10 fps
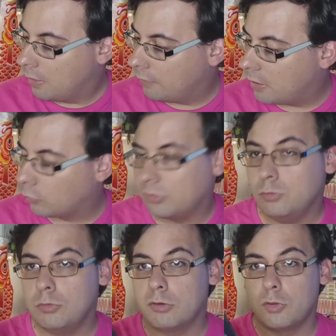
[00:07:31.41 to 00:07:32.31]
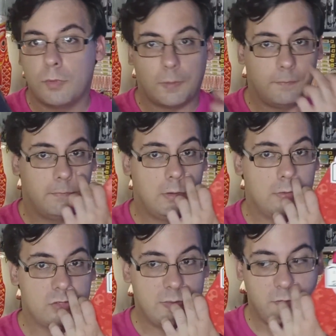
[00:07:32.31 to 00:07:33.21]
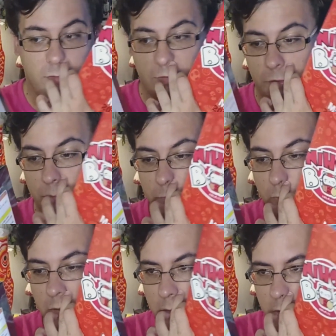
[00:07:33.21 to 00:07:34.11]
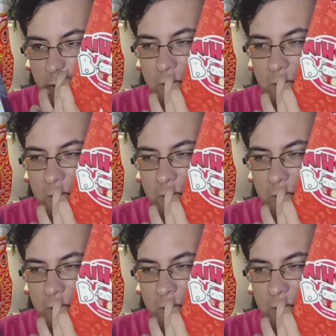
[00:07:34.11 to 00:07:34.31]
Voilà donc c'est Noodle Stopper. Voilà, j'avais même pas fait attention. Euh,